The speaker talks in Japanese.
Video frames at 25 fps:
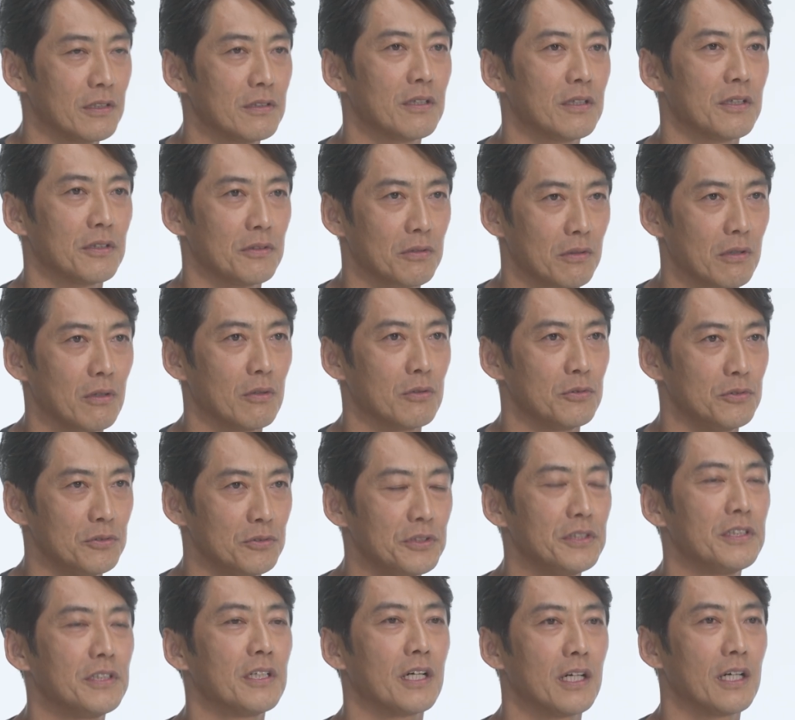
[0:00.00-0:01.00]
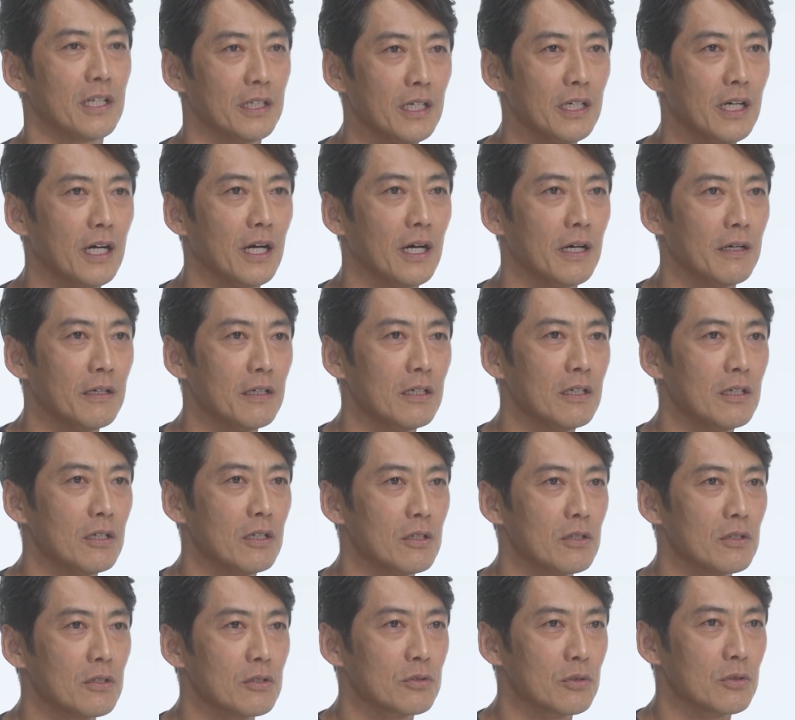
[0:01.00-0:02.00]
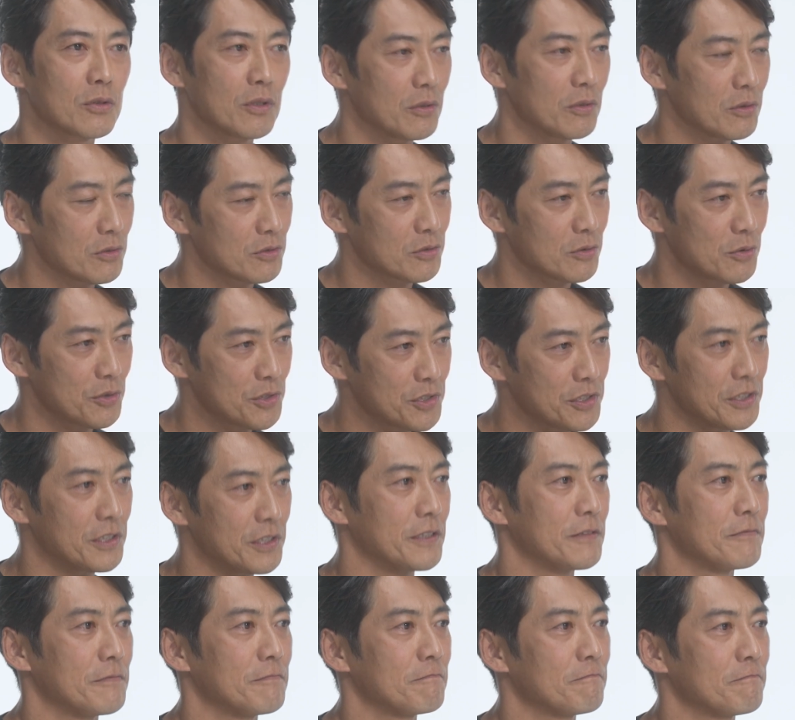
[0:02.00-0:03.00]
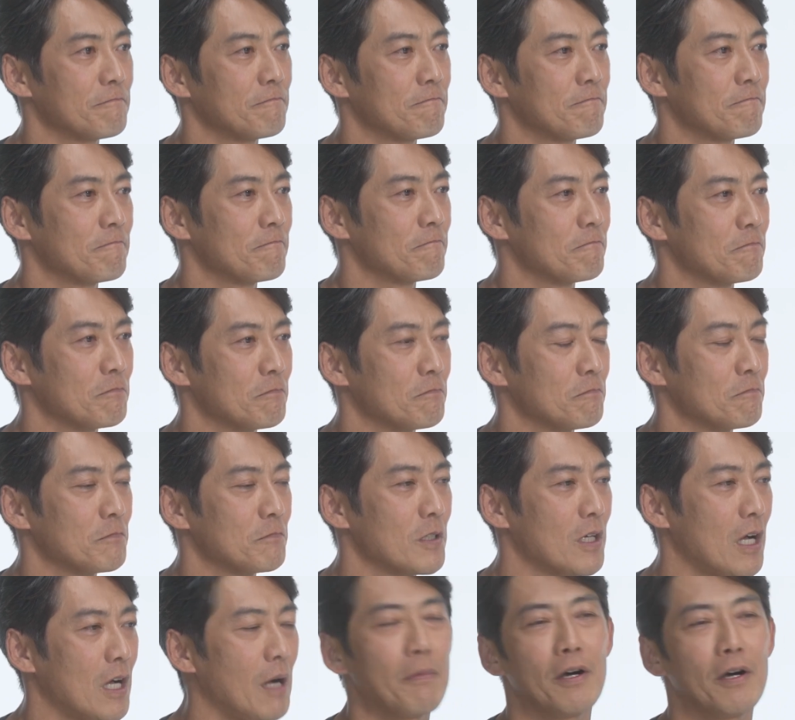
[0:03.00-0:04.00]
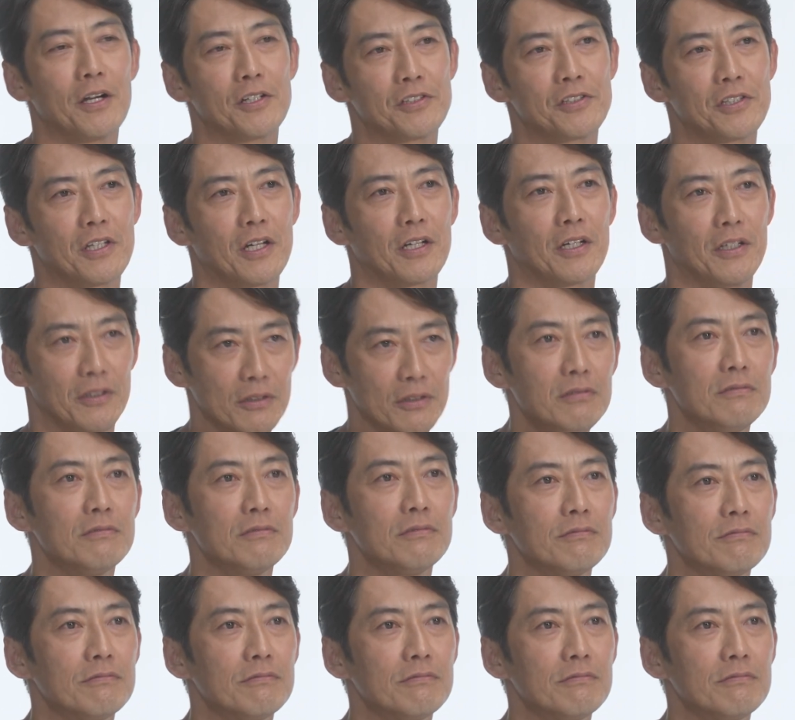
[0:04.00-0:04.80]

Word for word: たりとかを塗りながらそれを少しカバーしてあげる